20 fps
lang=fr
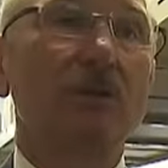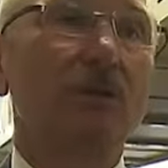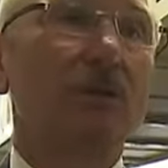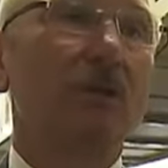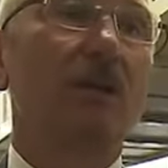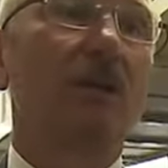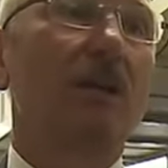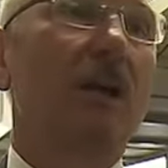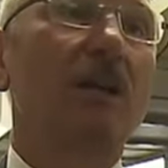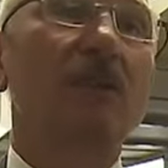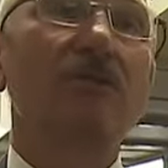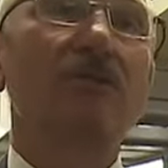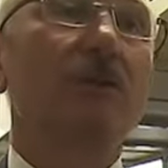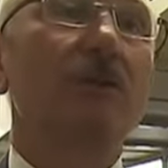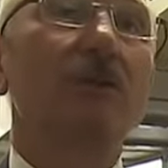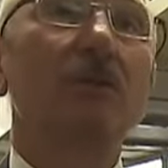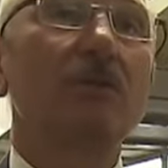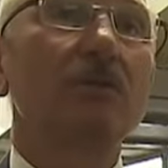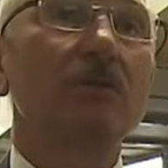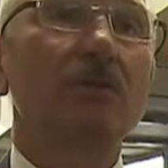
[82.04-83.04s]
euh,
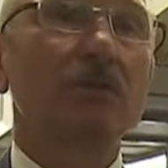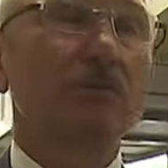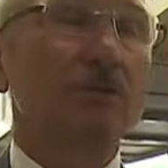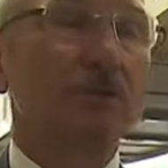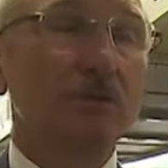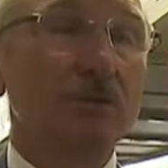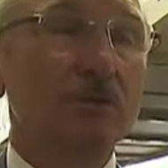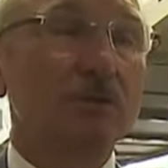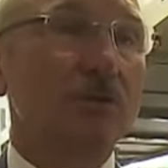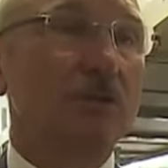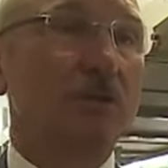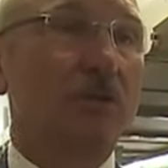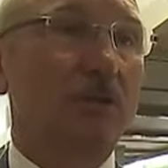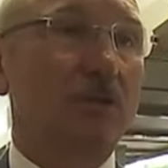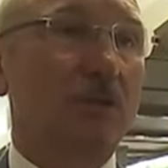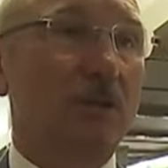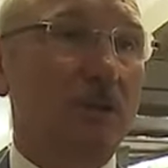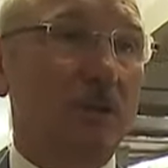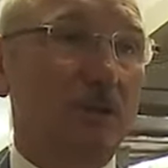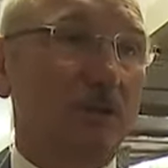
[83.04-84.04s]
iPhone ou
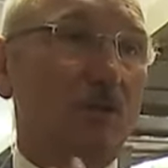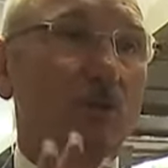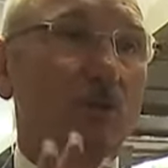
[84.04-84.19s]
d'autres, les